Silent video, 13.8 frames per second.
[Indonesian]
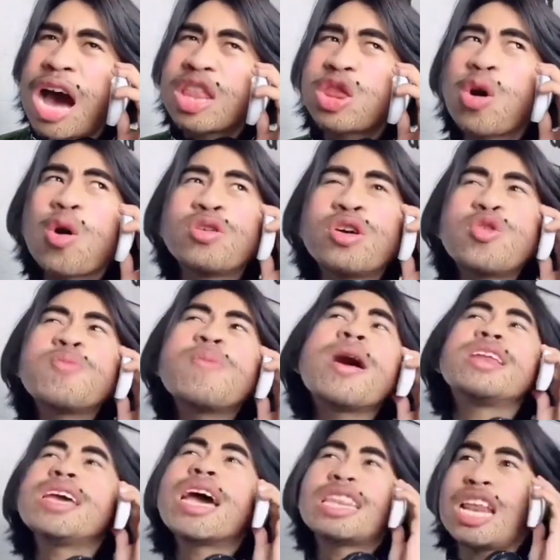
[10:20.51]
Atau di
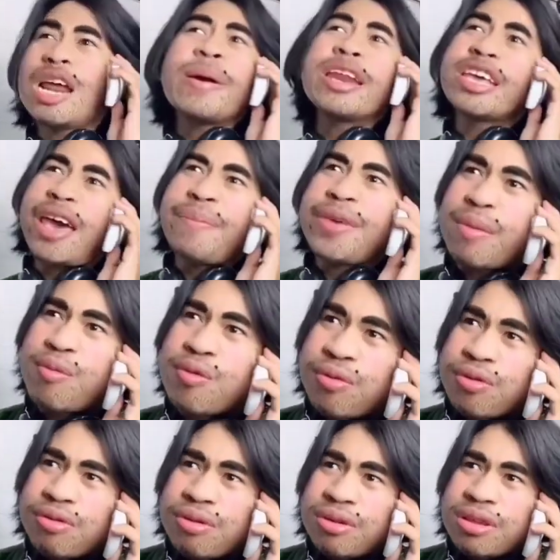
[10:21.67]
rumah dia tidak main game ya bu.
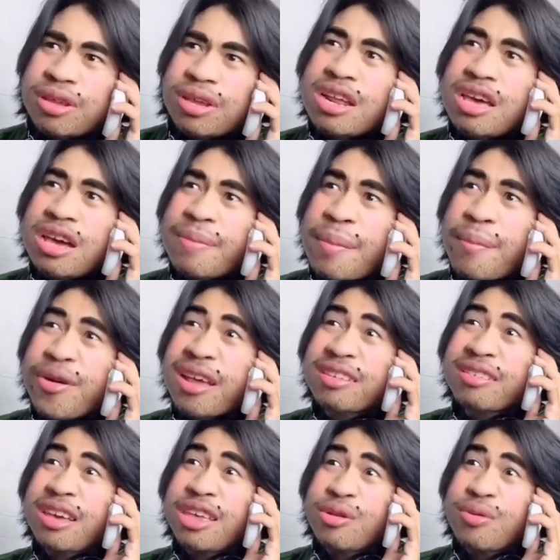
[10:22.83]
Jadi kemampuan dia
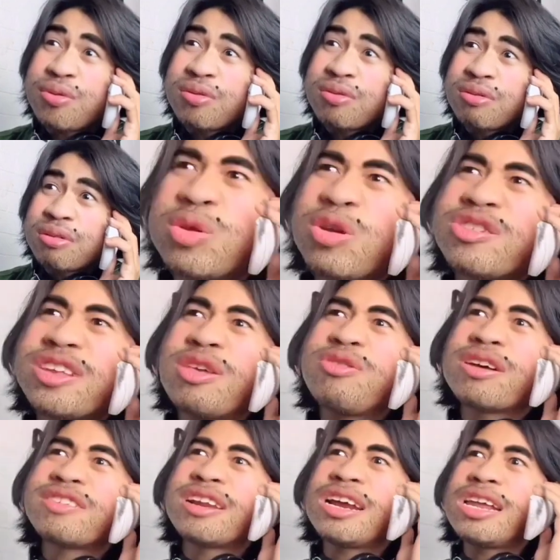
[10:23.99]
segitu. Terus saya
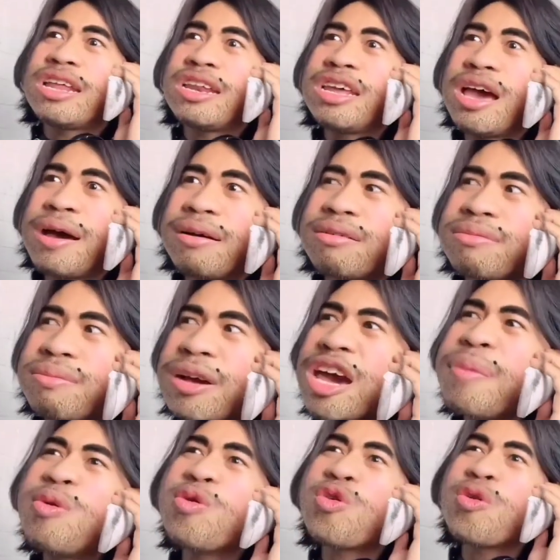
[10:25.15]
juga sering lihat dia baca
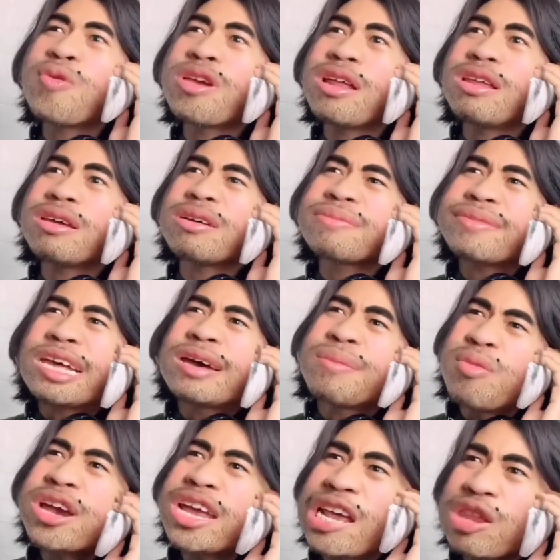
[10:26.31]
buku bu, jadi
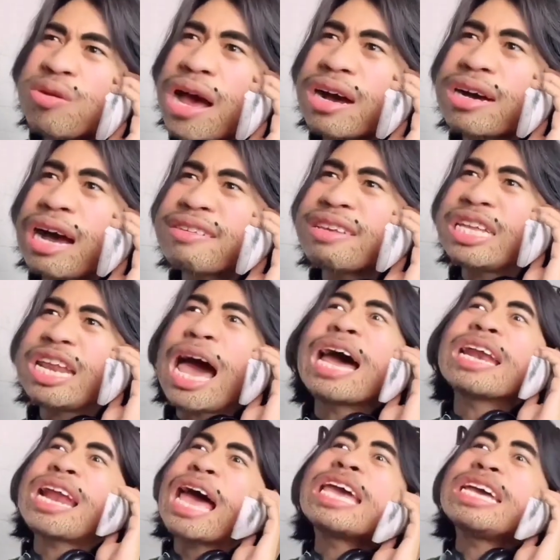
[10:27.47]
mungkin itu yang kasih tidak
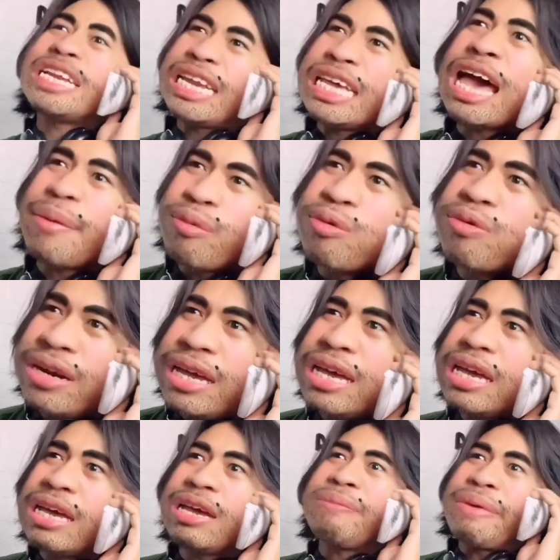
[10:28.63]
naik dia bu
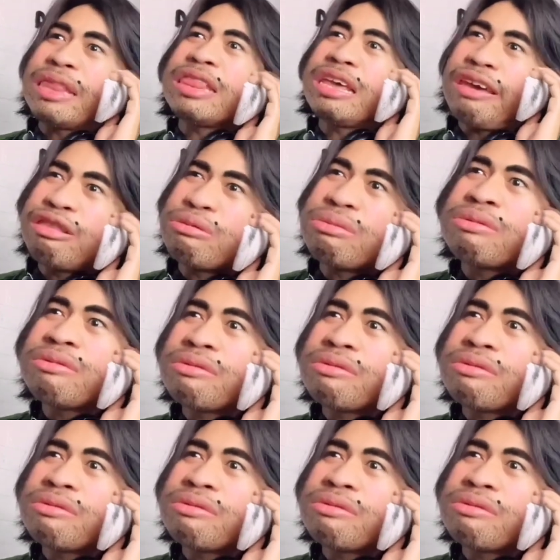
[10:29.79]
di mitik itu.